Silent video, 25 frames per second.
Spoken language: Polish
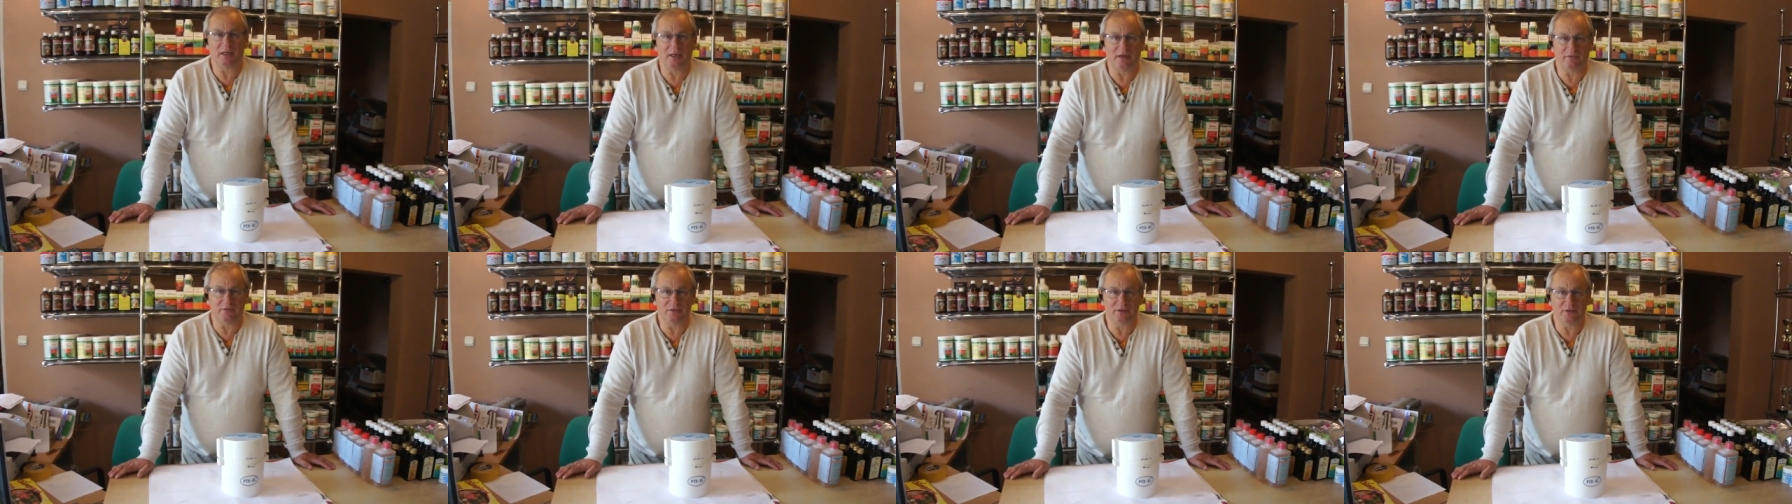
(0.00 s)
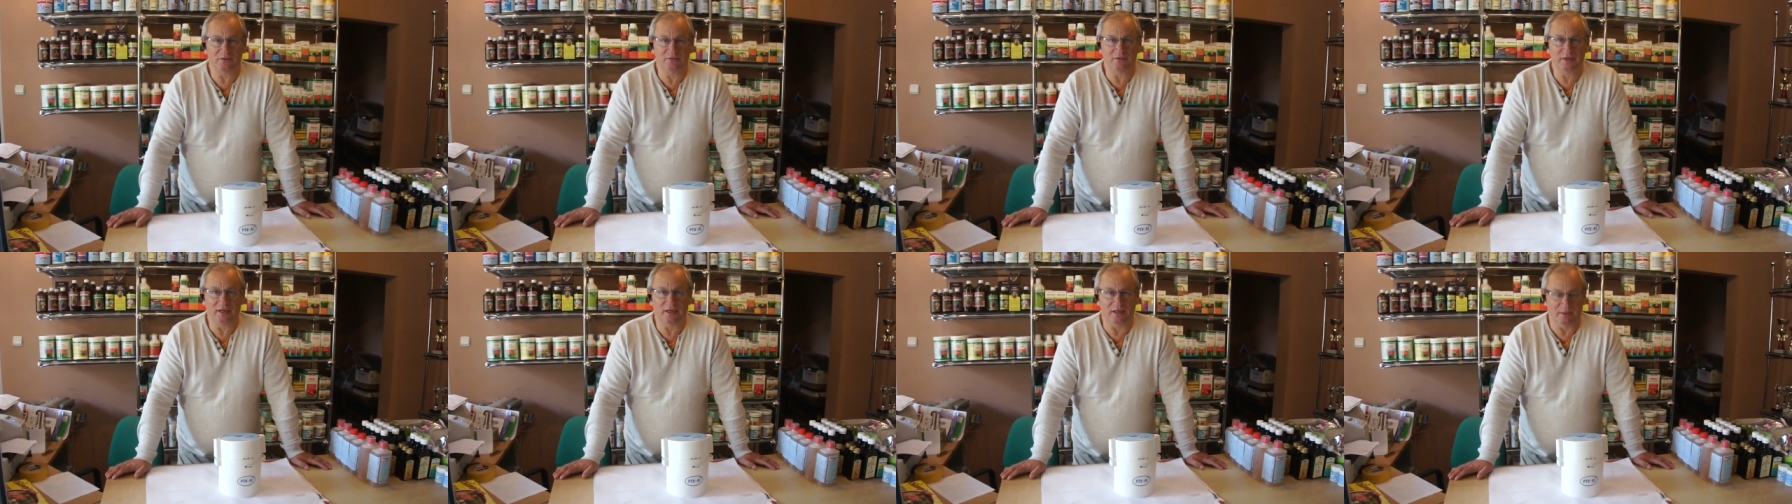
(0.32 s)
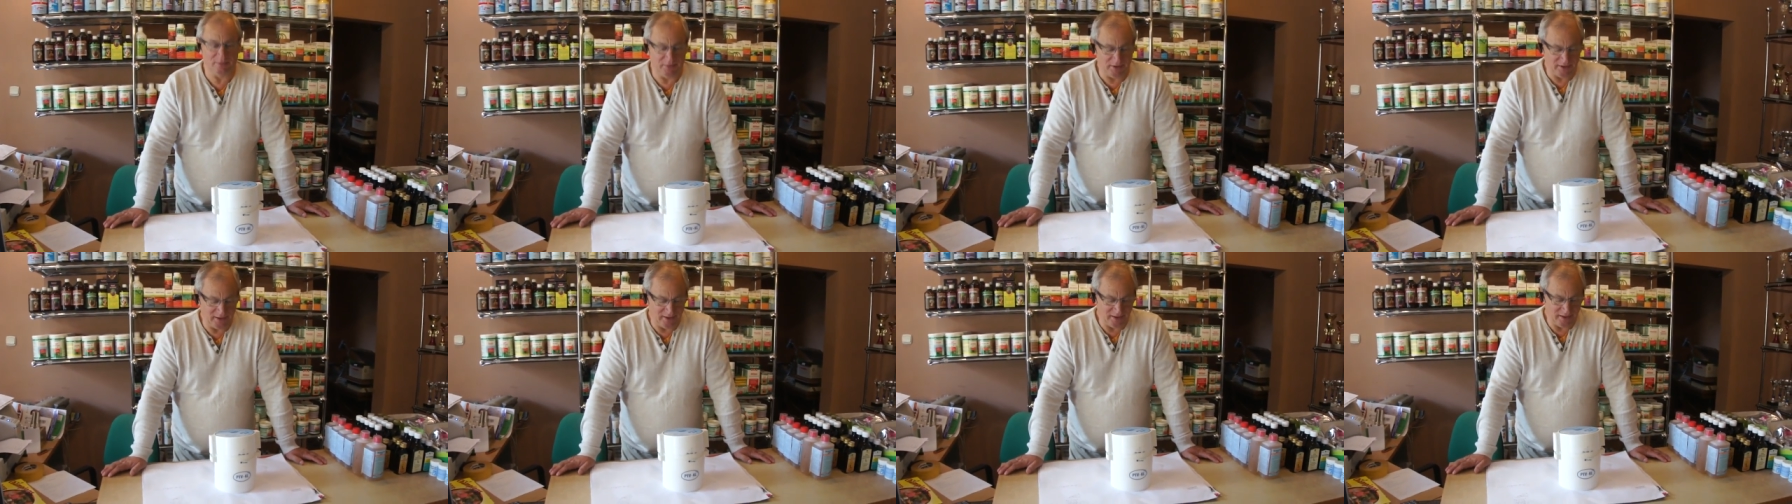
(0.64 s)
Ja mówię, no
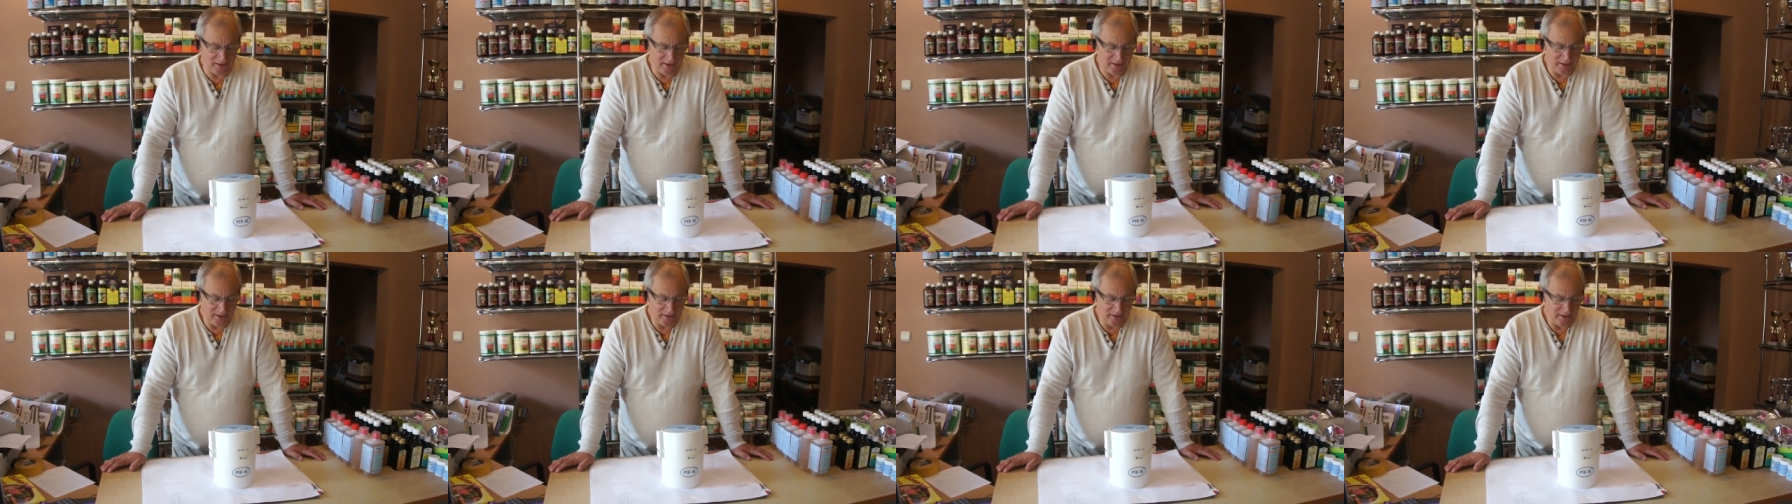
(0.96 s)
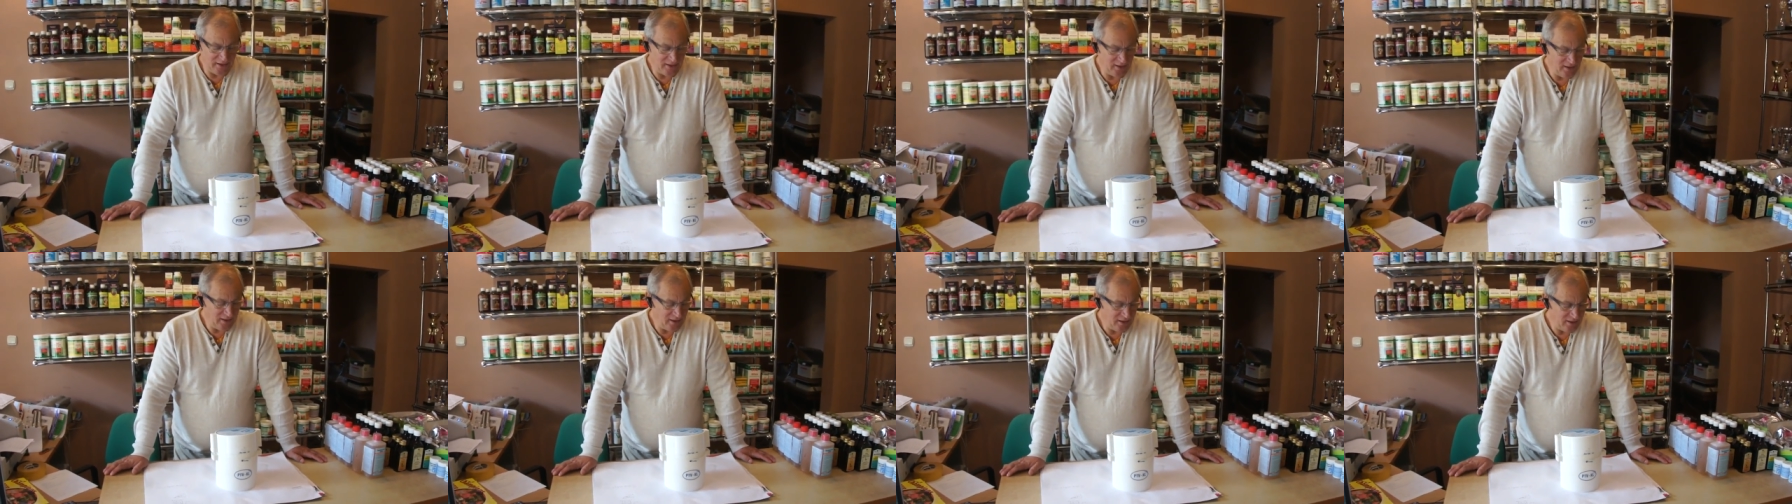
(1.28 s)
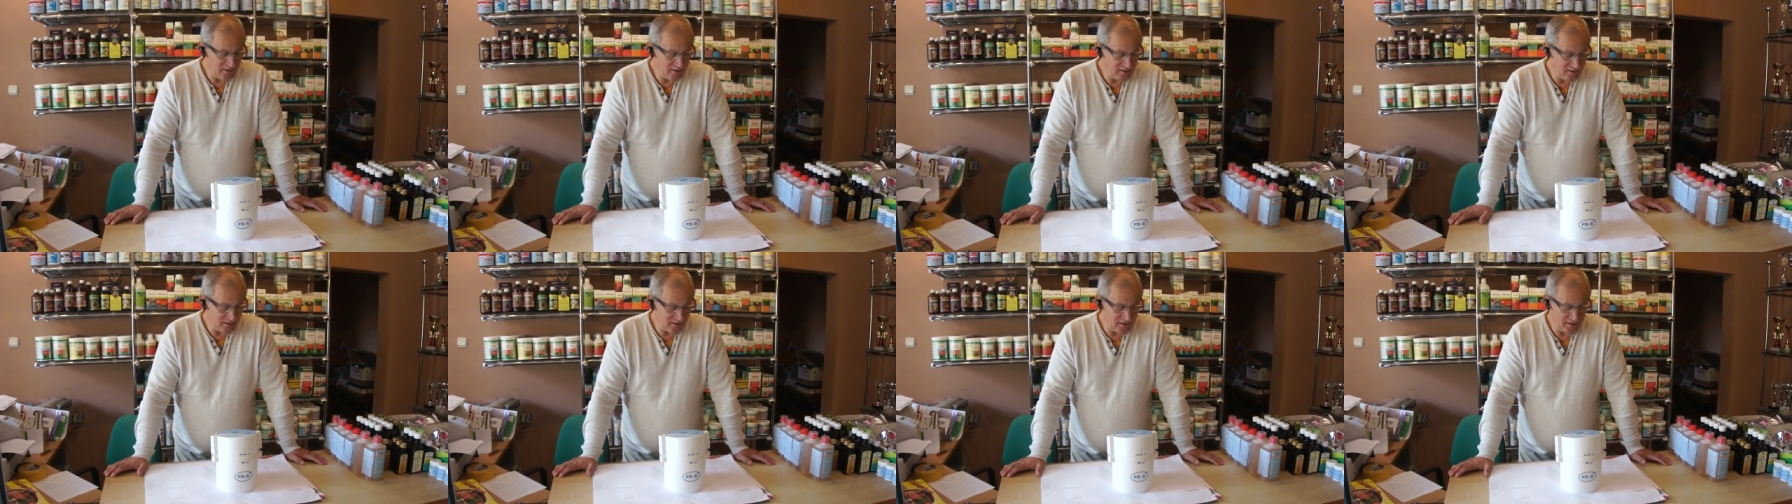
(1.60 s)
wiem.
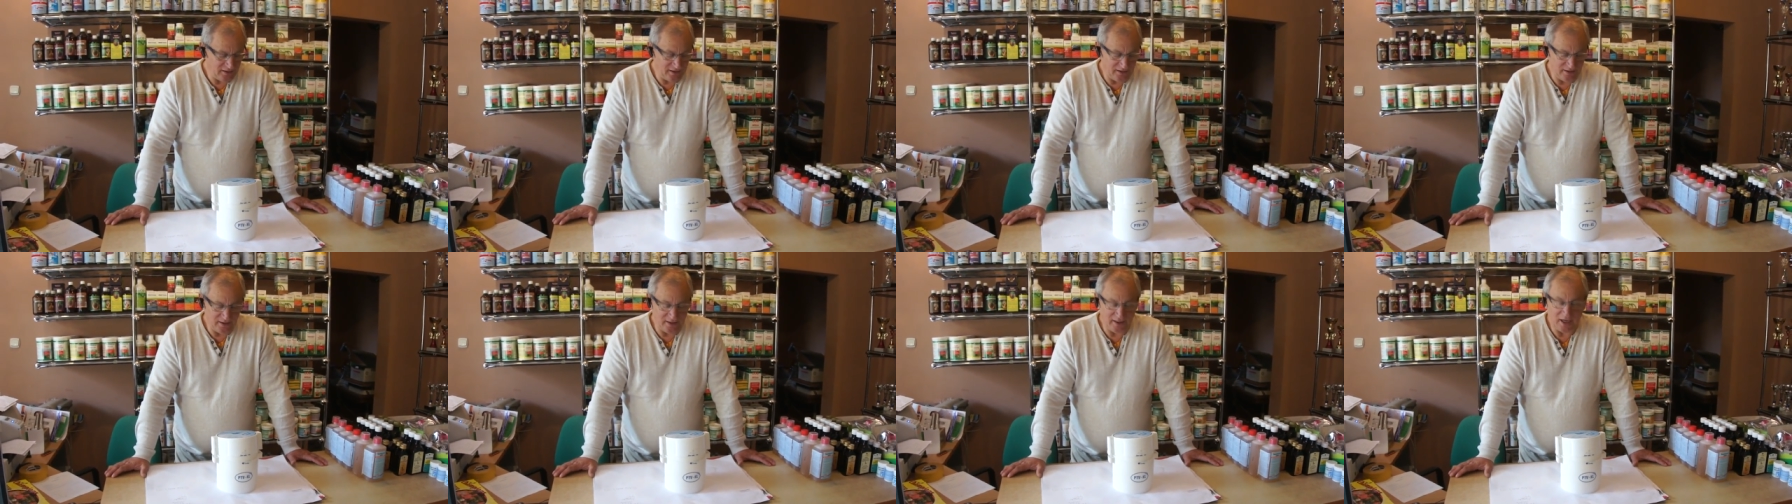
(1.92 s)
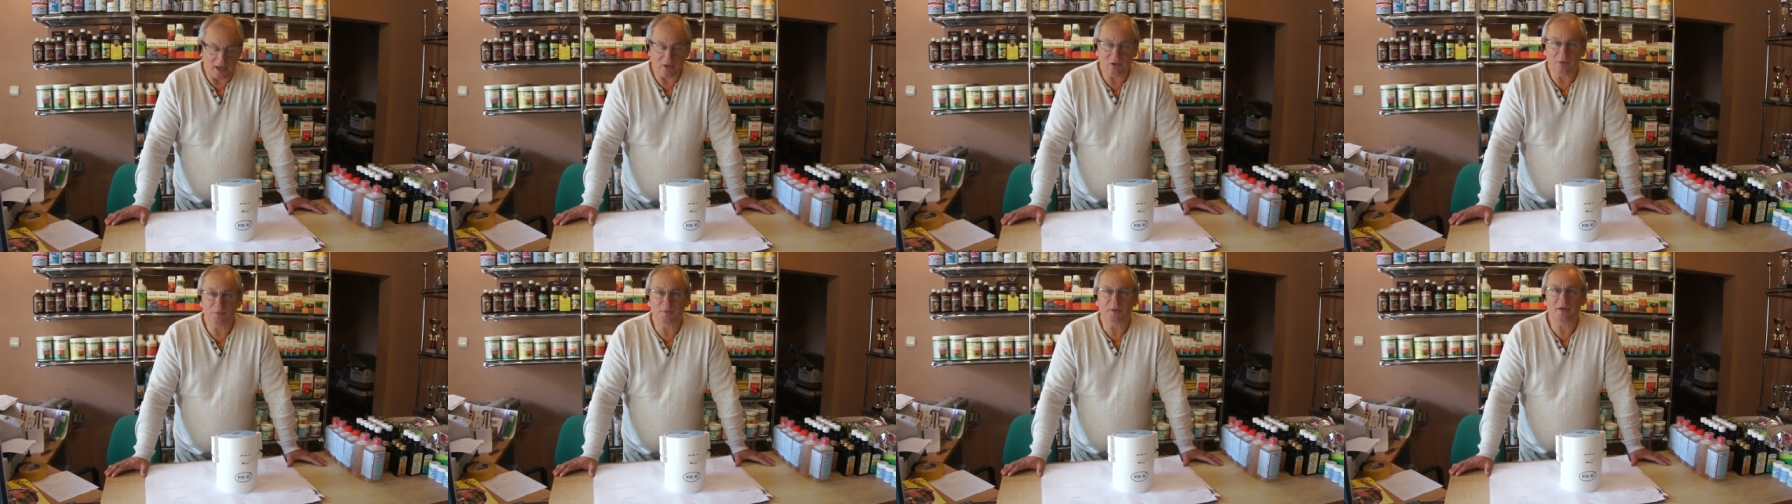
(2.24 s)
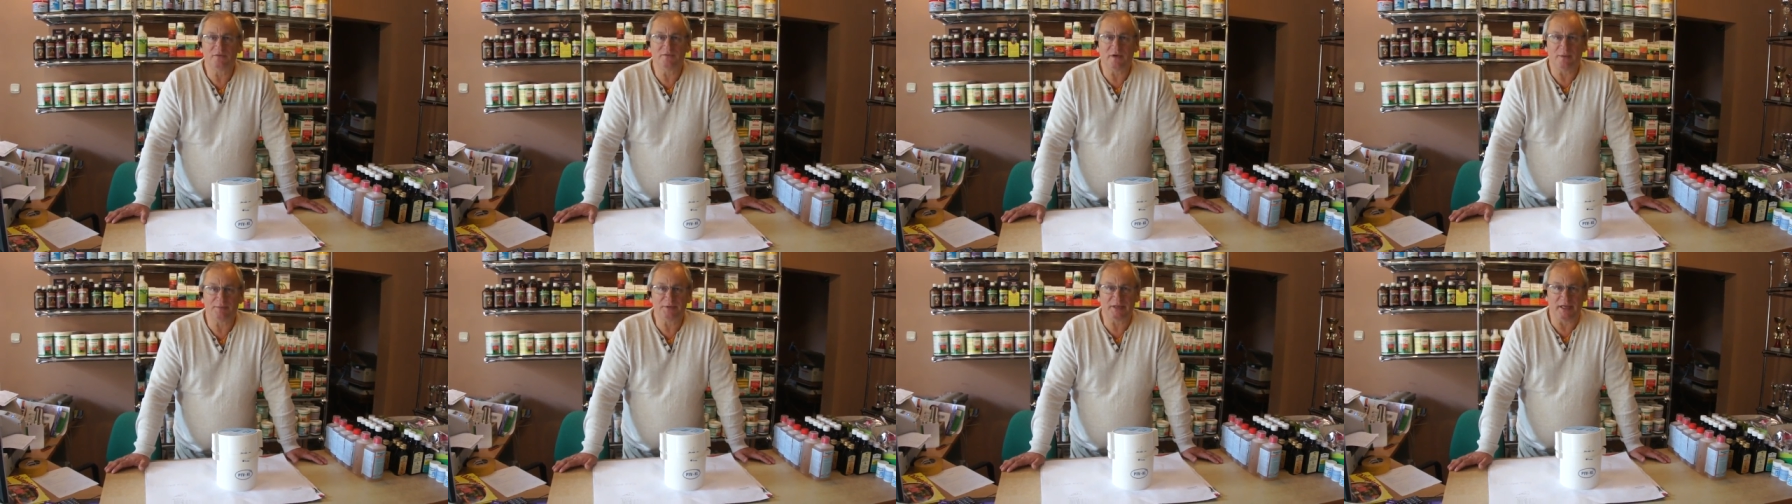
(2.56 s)
Y, ja
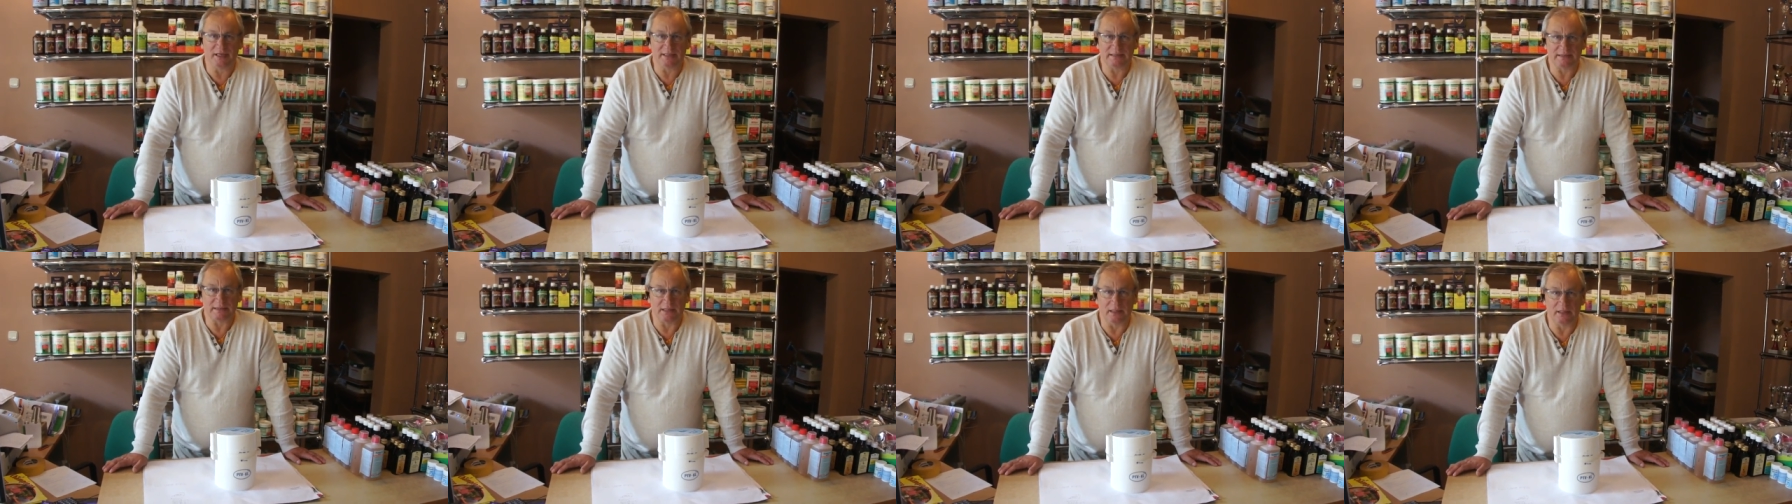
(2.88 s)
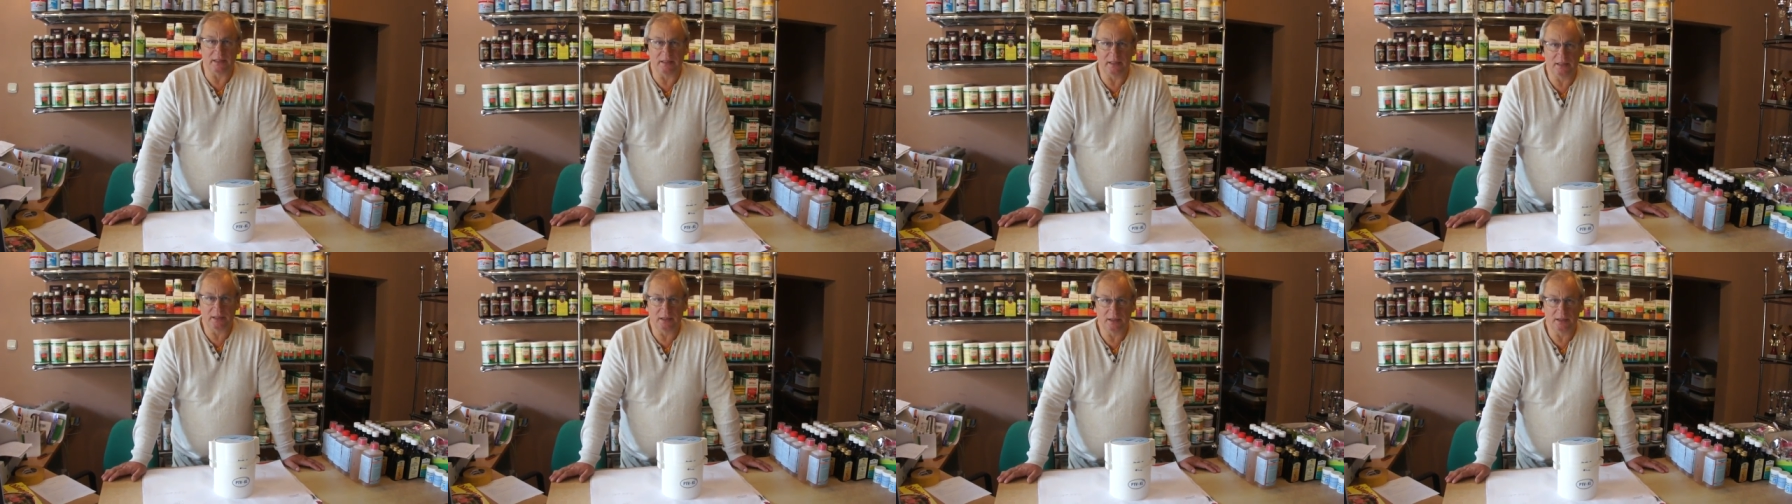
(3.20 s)
kupiłem w aptece.